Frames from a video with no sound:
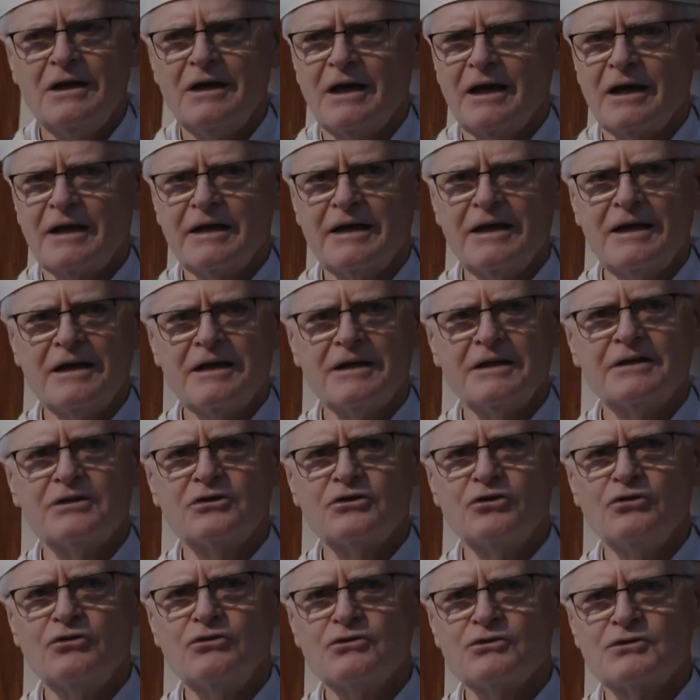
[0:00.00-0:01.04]
Aquela que
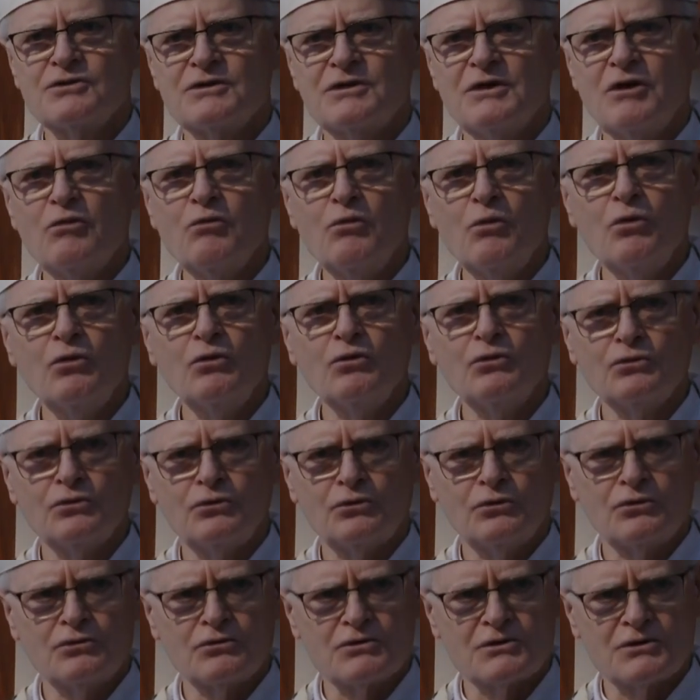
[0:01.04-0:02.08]
trouxe ao
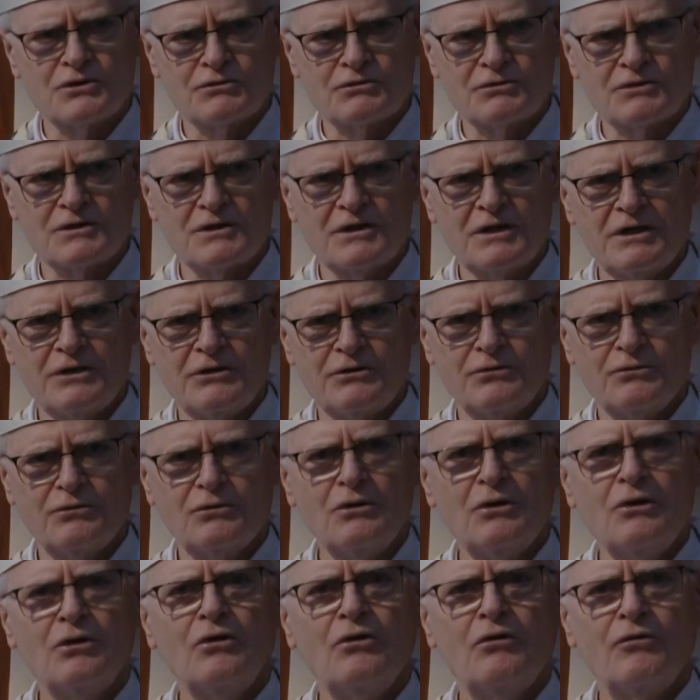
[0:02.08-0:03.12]
mundo no seu seio
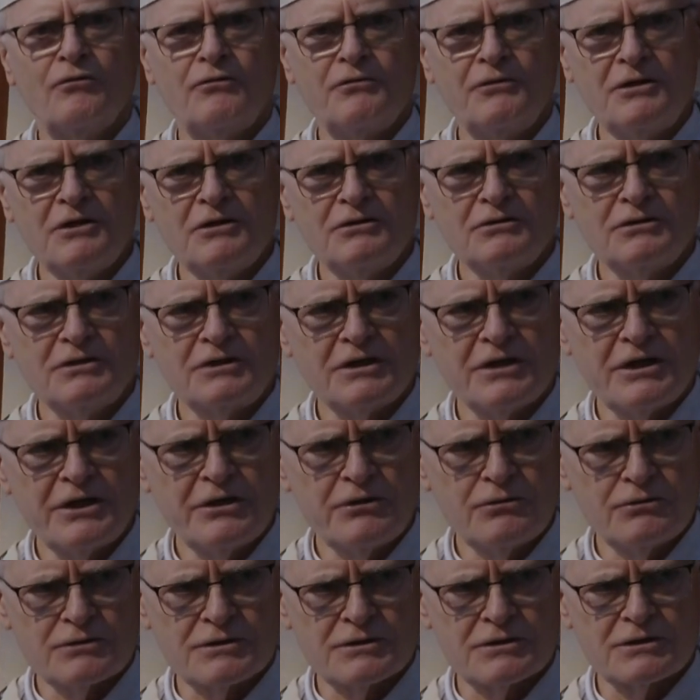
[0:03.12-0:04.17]
o Filho de
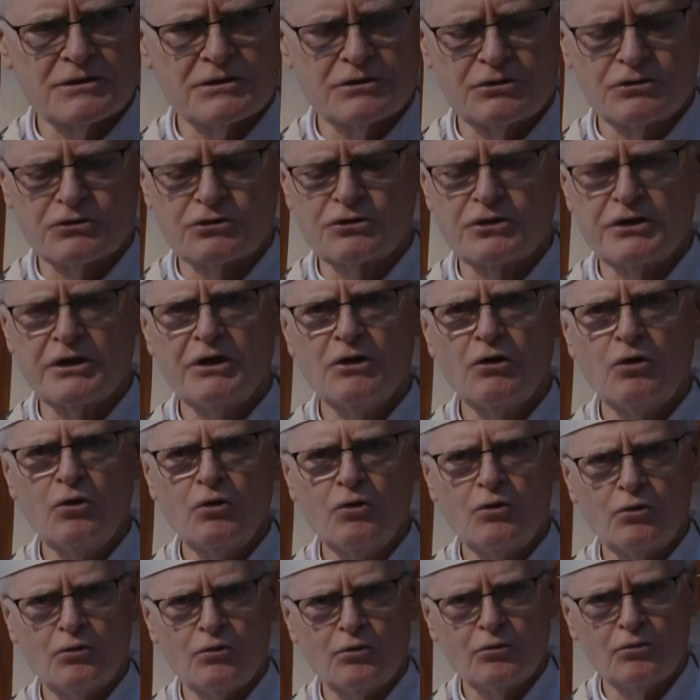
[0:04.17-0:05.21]
Deus e o
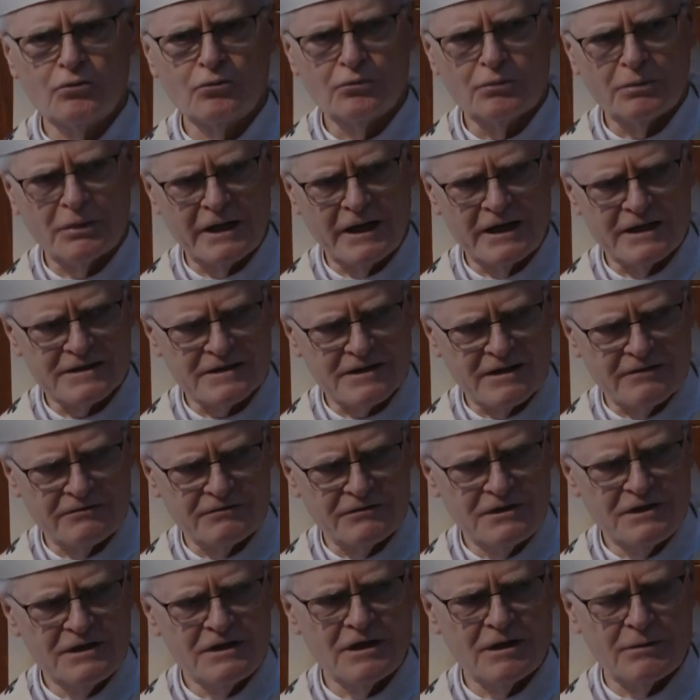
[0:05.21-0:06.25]
gerou para esta
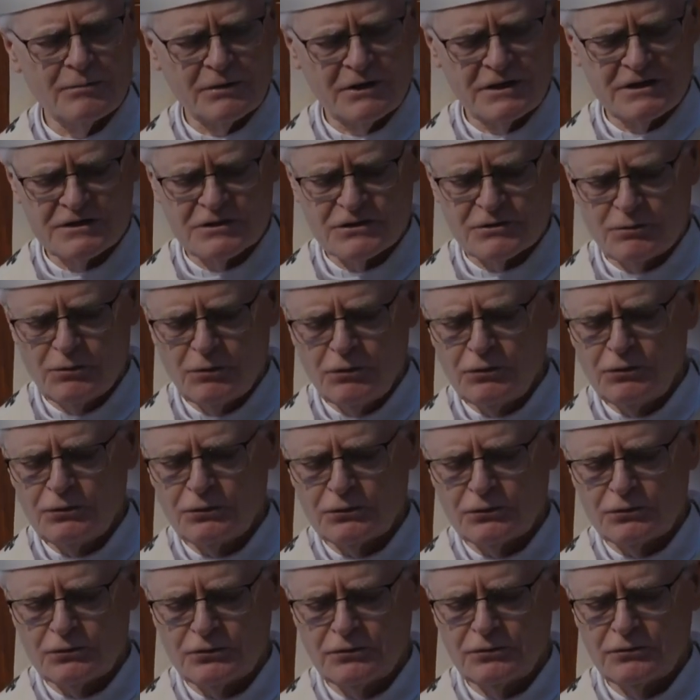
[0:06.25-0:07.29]
vida, para este
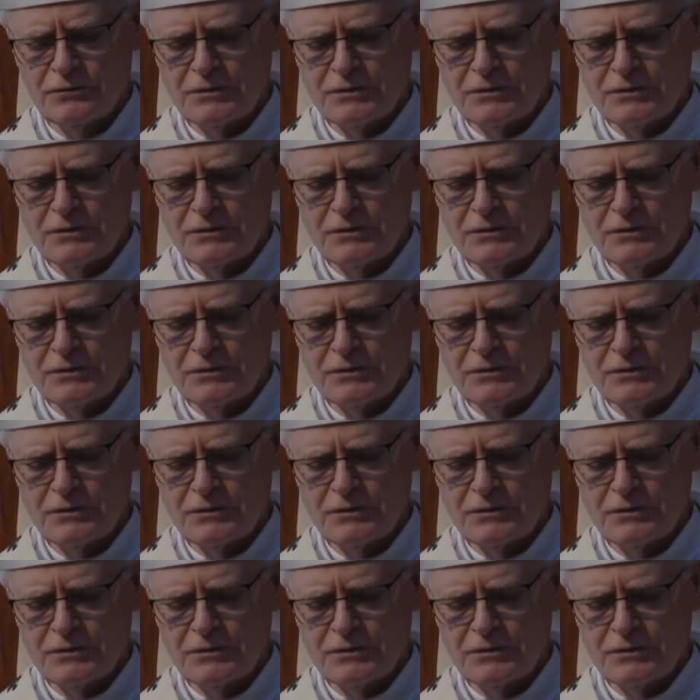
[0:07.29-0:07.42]
mundo,